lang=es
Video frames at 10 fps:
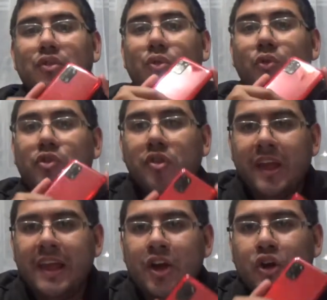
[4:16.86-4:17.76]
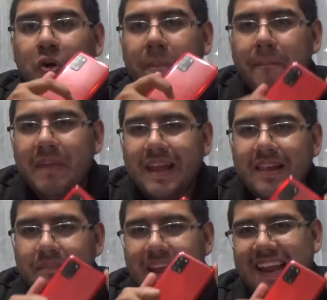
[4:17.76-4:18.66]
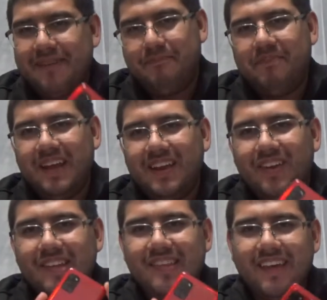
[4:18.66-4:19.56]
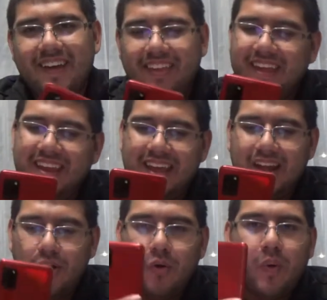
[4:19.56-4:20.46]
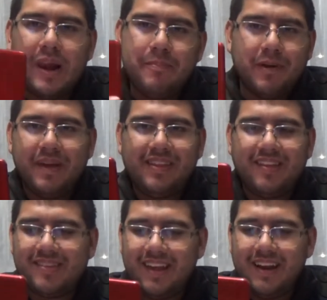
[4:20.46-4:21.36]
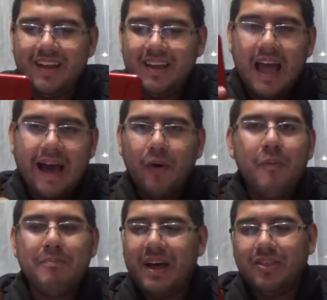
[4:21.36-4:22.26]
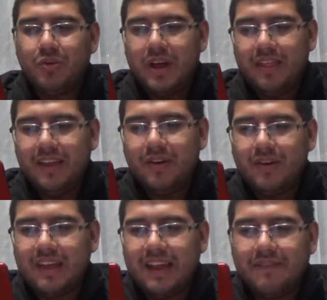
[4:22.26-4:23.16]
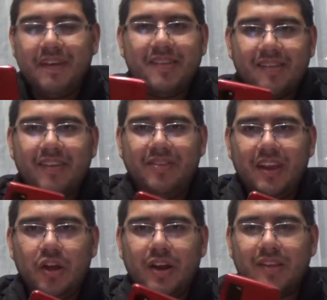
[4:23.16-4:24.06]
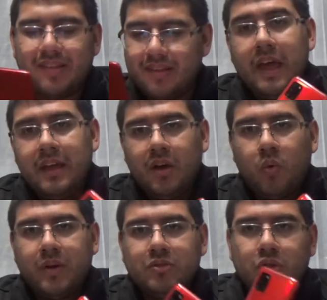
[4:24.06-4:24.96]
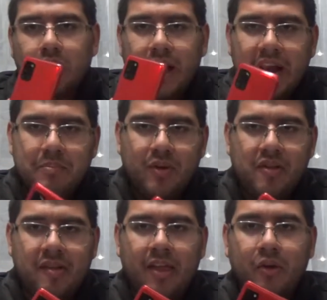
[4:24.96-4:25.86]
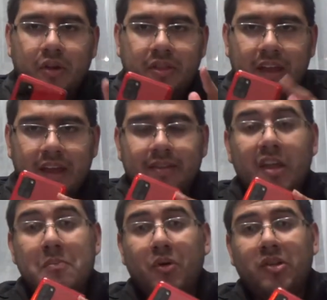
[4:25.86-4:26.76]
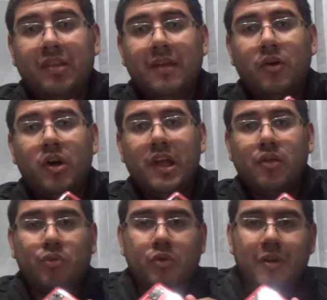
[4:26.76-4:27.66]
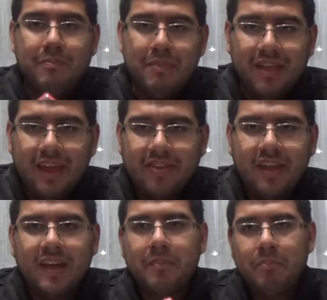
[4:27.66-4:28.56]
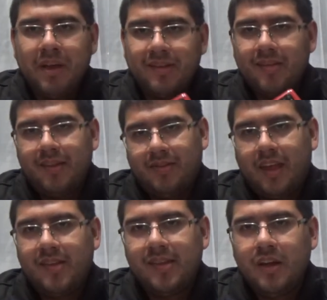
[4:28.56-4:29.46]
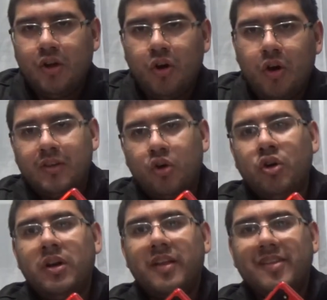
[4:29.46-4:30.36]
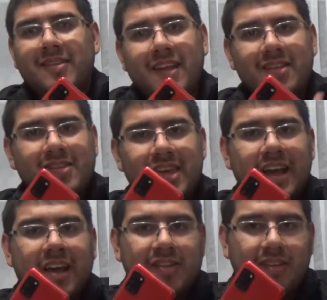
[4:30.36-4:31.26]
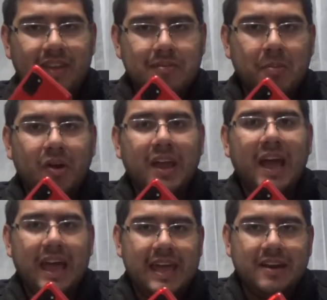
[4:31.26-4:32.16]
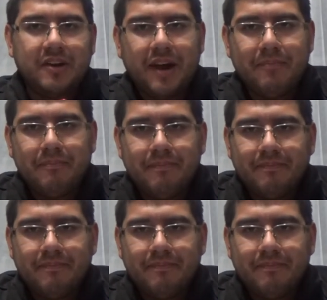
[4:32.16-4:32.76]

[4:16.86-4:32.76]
sus 5000 mAh de batería, lo cual promete ser aún más duradero que las veces anteriores. En cuanto al procesador de este dispositivo es un MediaTek P65 con 6 GB de memoria en RAM.